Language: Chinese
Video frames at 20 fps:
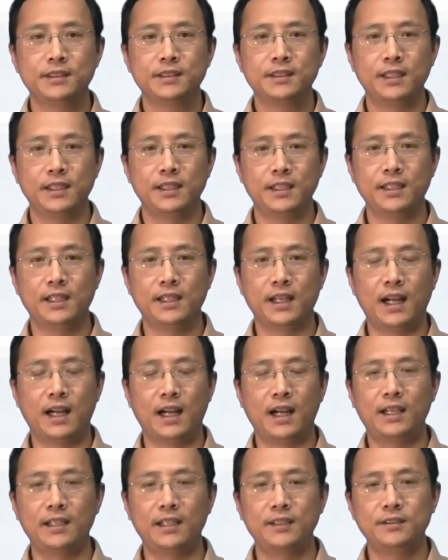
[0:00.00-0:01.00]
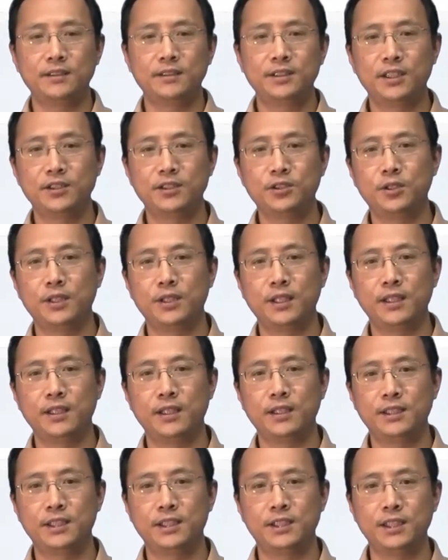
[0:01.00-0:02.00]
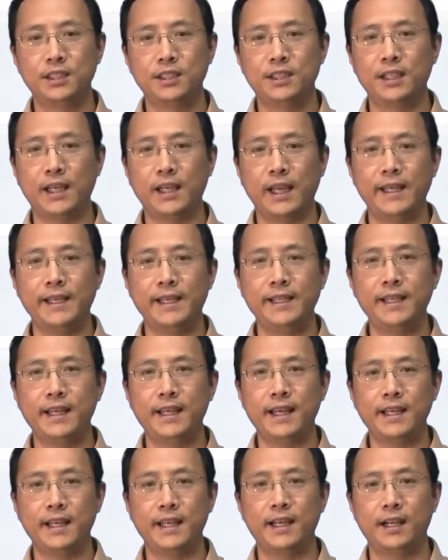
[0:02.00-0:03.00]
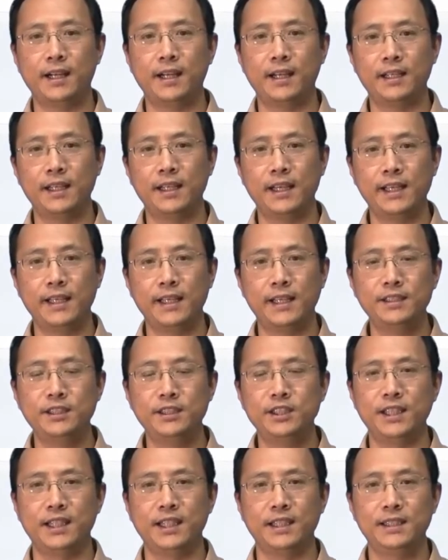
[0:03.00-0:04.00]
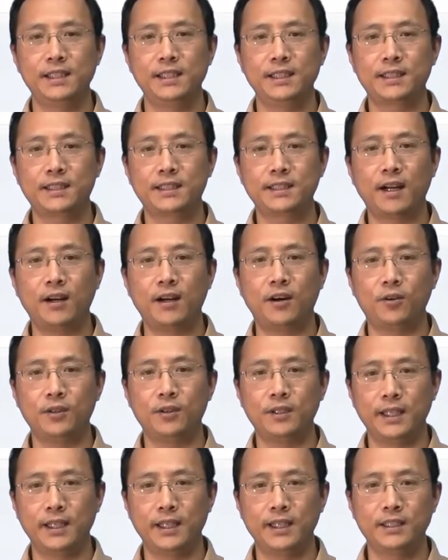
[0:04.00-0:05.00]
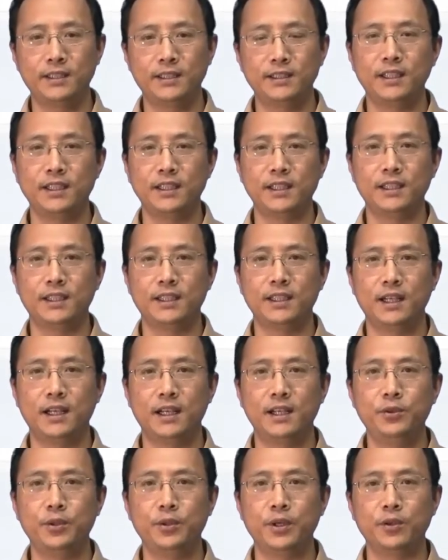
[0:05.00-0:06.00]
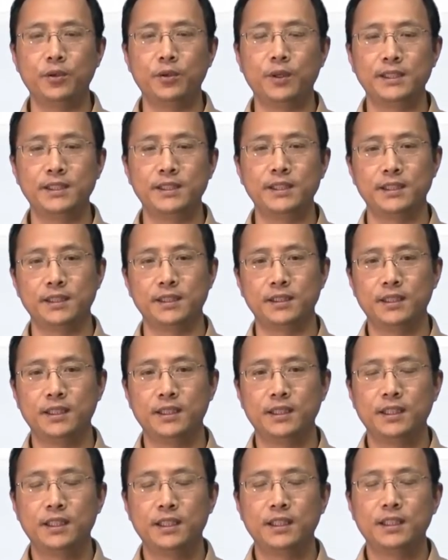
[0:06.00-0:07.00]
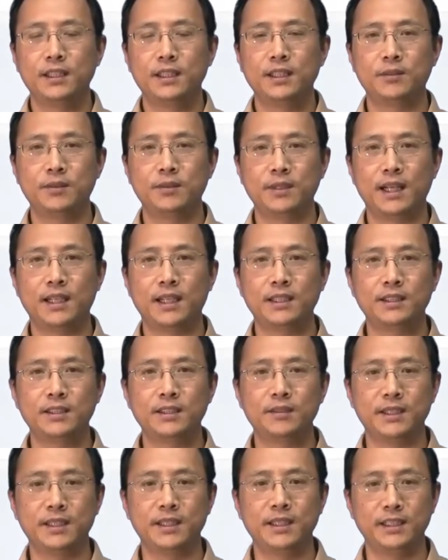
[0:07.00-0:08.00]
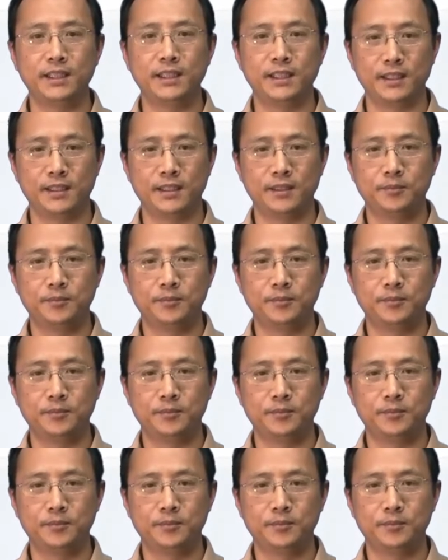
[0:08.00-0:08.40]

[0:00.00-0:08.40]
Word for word: 一个 R 称作为集合 A 一、A 二、A n 减一到 A n 的一个 n 元关系。那么它是这么定义的：